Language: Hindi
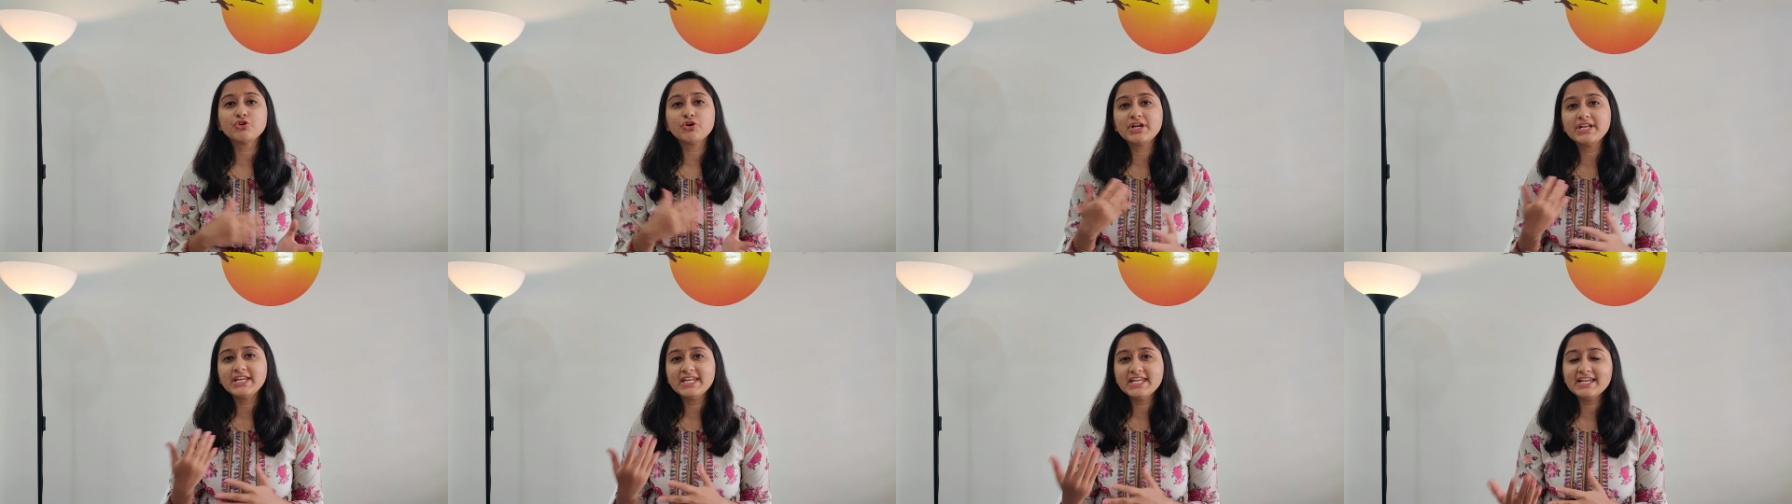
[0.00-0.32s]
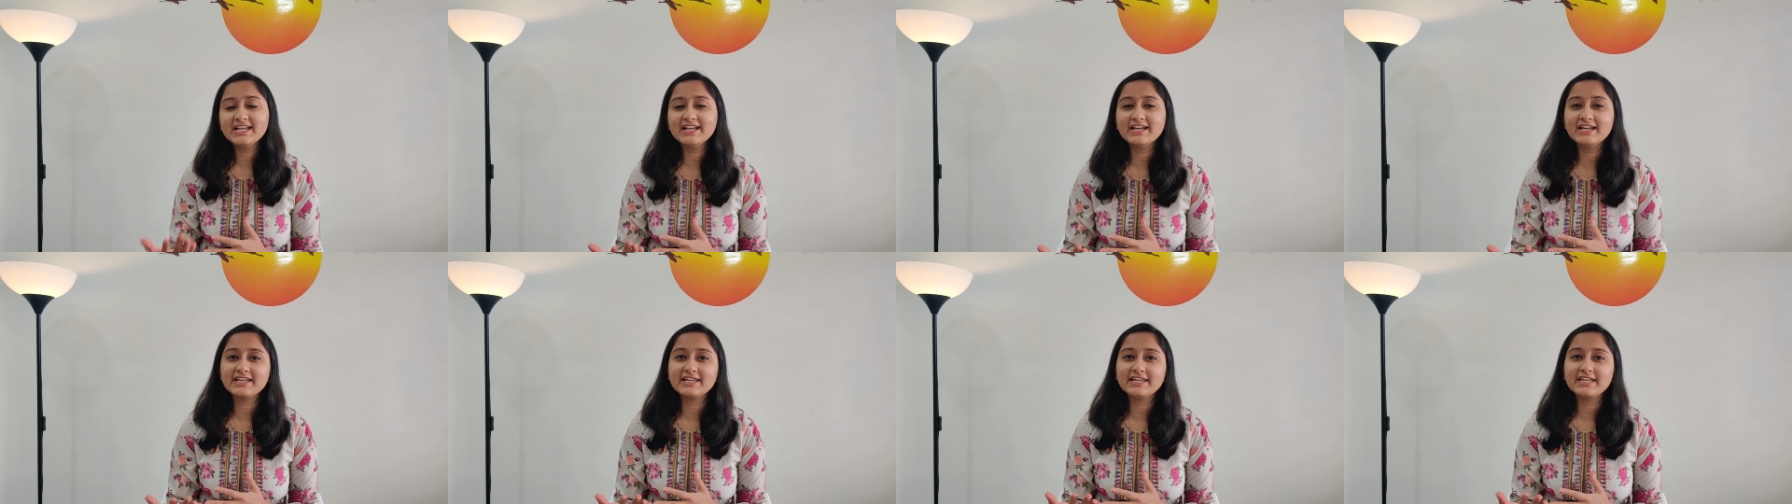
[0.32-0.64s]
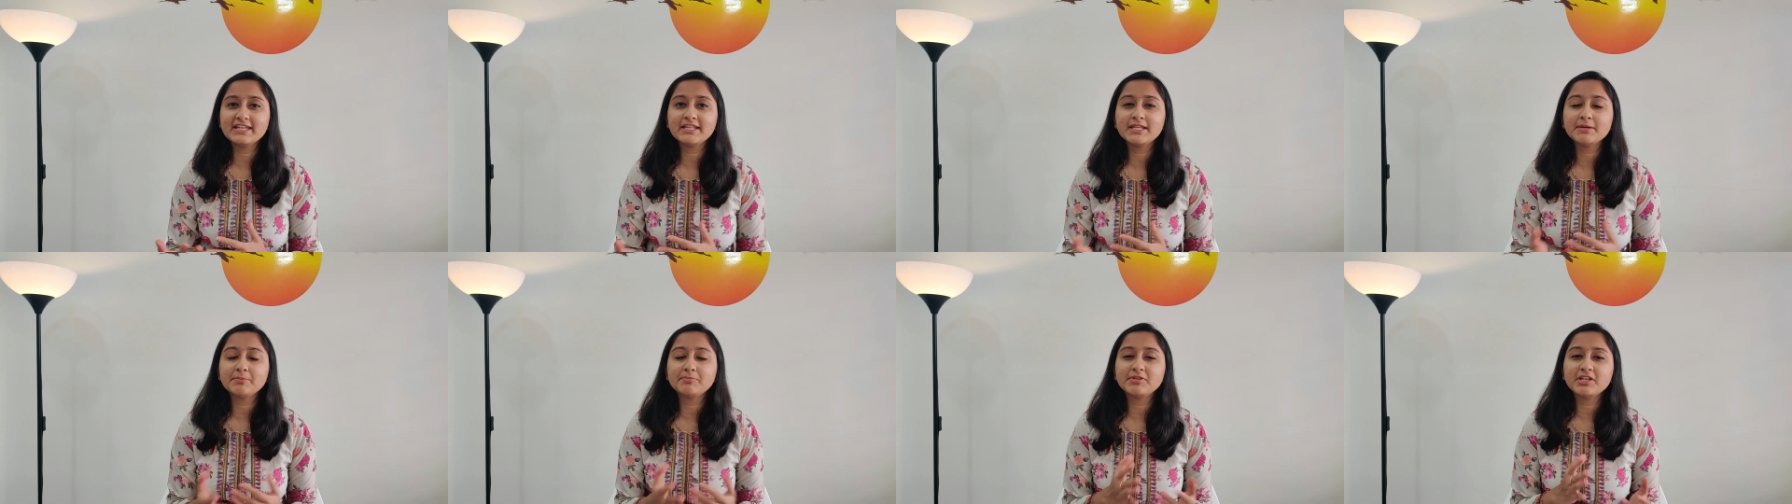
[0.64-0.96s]
ज्वाइनिंग
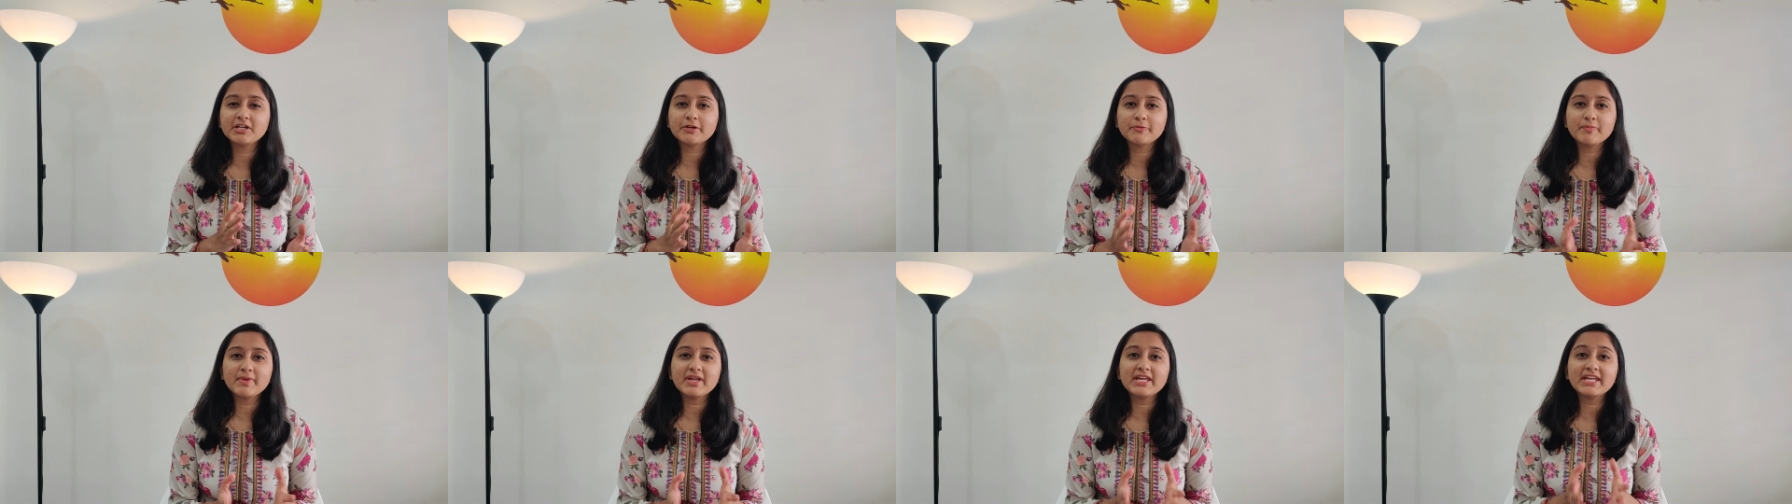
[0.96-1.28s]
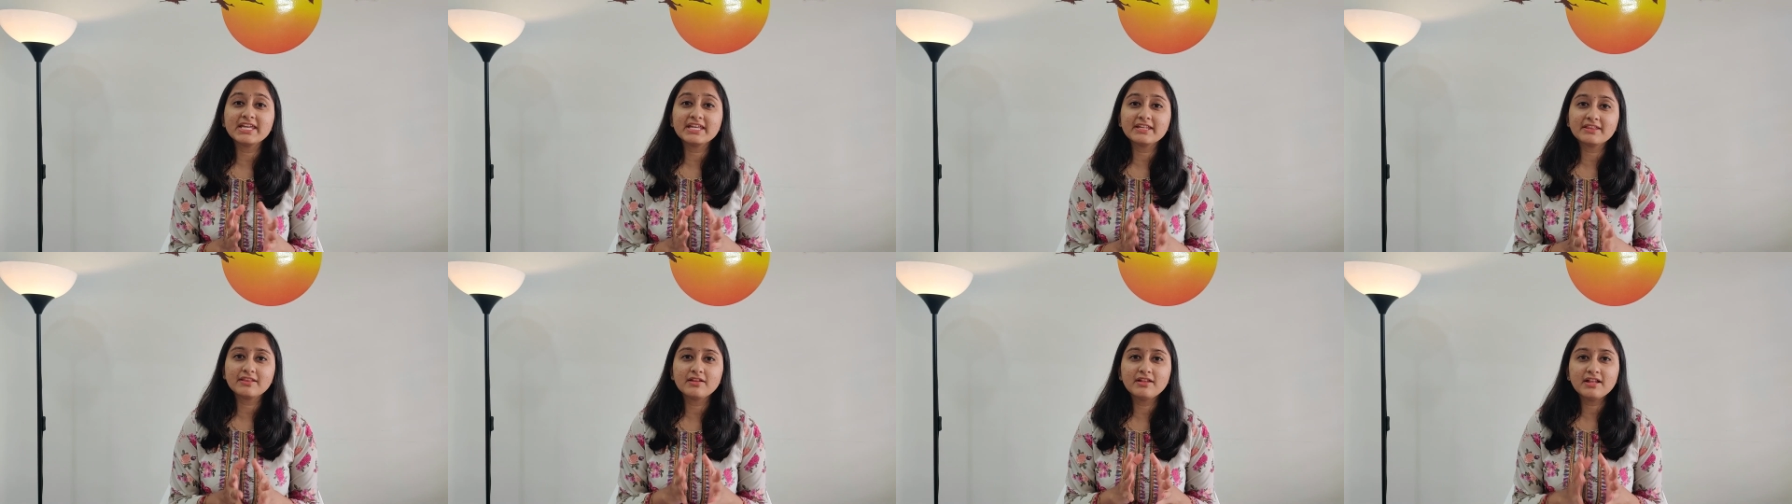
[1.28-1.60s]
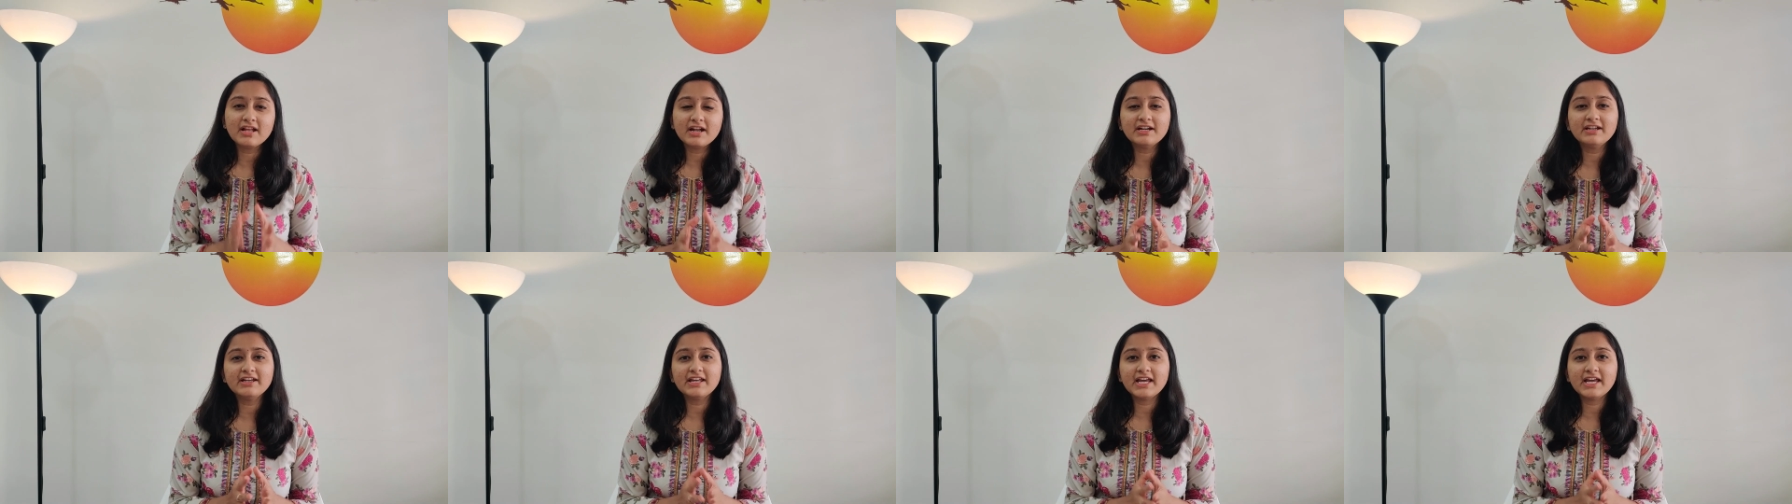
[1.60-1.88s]
आएगी तब तक में कितना